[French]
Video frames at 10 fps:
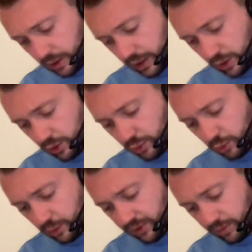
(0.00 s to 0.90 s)
et le
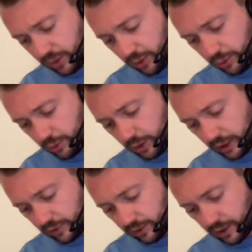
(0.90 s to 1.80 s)
troisième maillot de
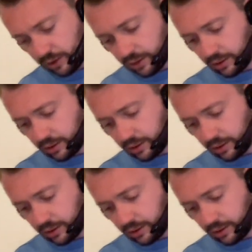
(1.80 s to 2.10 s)
Arsenal.